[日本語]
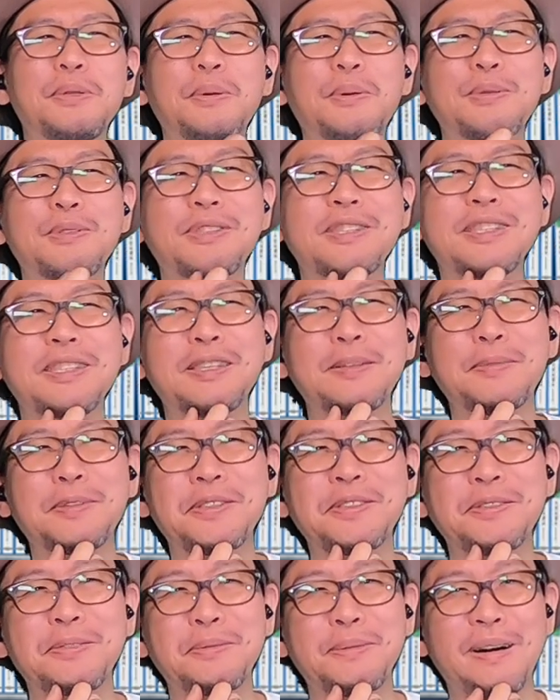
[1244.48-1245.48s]
いてほしい気も
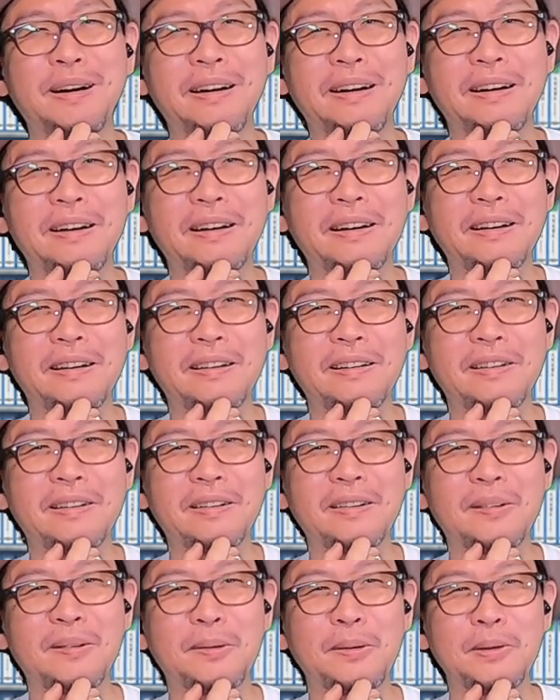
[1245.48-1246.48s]
するわ。
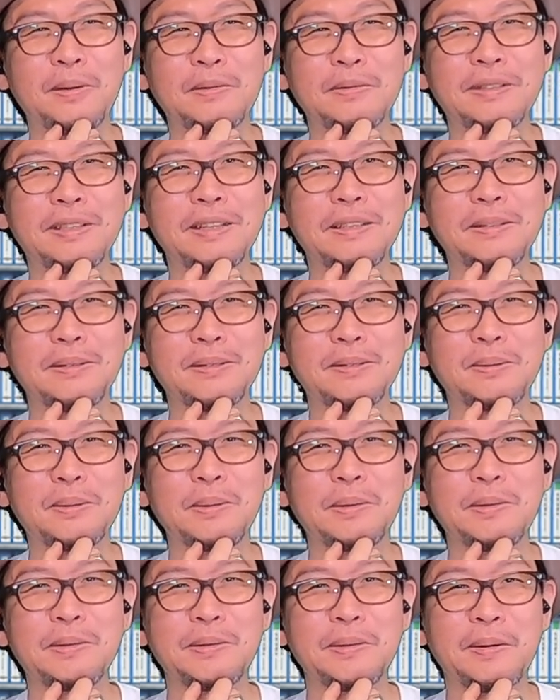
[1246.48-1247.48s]
この二人の
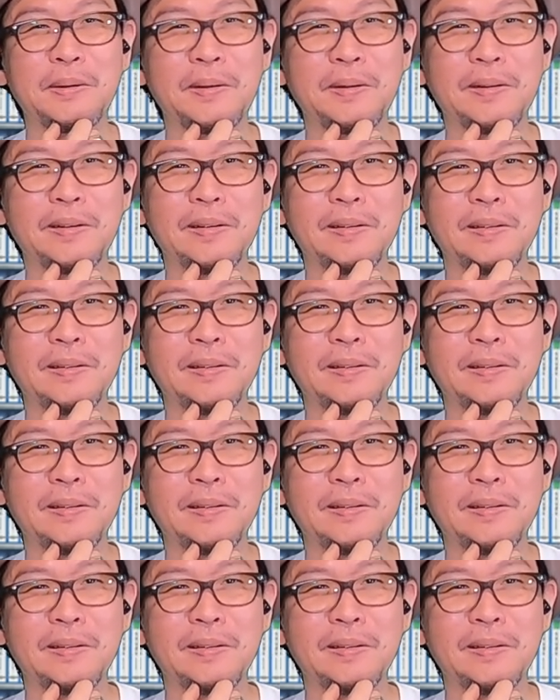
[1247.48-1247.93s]
そういうの。